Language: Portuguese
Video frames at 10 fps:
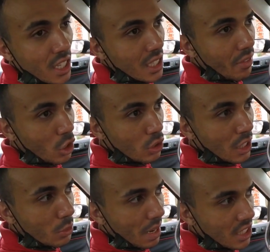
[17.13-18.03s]
Você vai
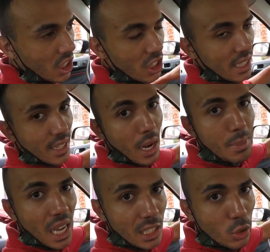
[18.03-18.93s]
ajudar demais a gente nessa
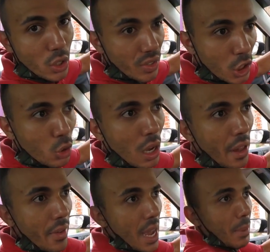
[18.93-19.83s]
caminhada nos vídeos,
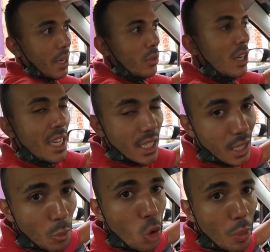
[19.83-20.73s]
né, mano? E
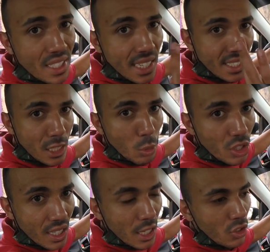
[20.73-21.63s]
tamo rumo a 16 mil
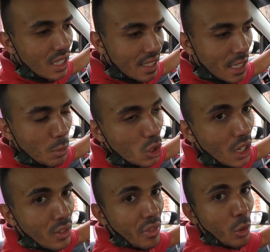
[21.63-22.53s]
inscritos. 16 mil
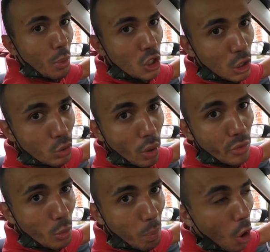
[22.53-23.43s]
inscritos vai vir um projeto
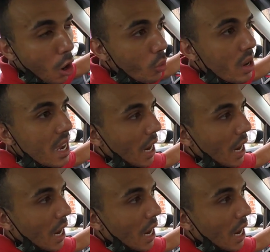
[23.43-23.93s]
novo no Polo.